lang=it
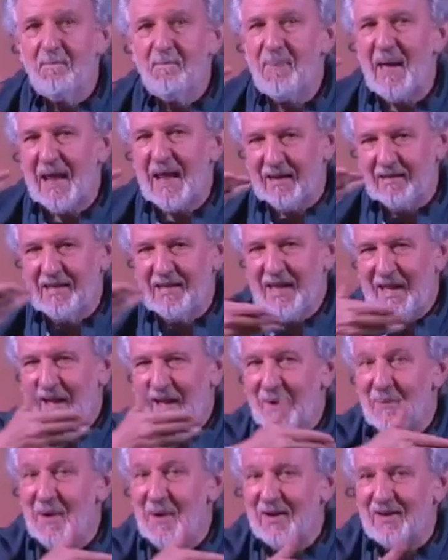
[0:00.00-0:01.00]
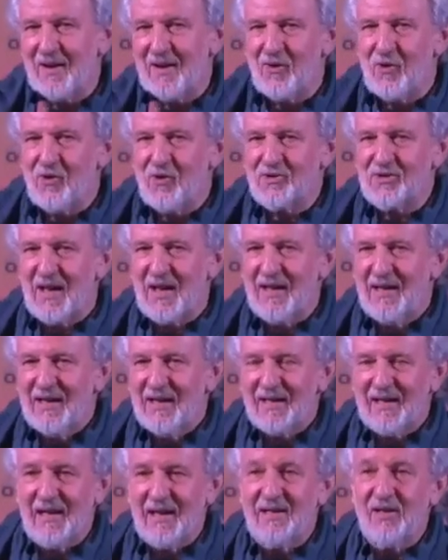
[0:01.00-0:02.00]
per dire qualche
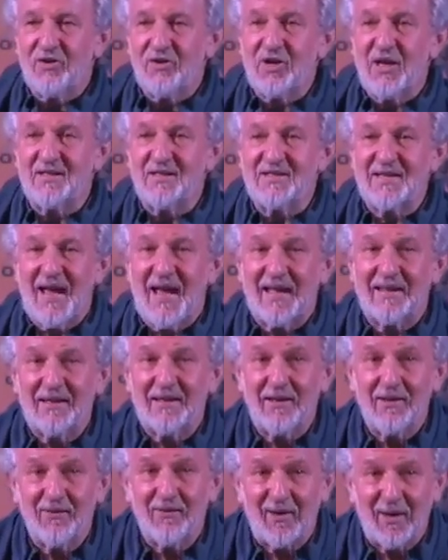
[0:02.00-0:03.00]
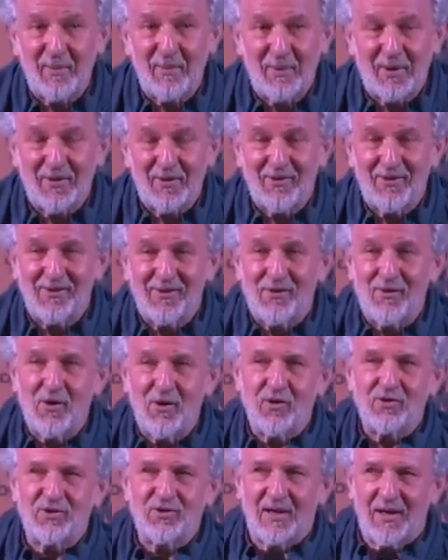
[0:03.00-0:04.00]
cosa che gli scienziati dovrebbero
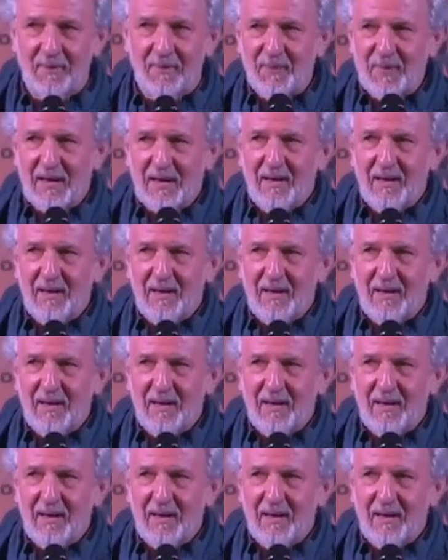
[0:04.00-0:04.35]
conoscere,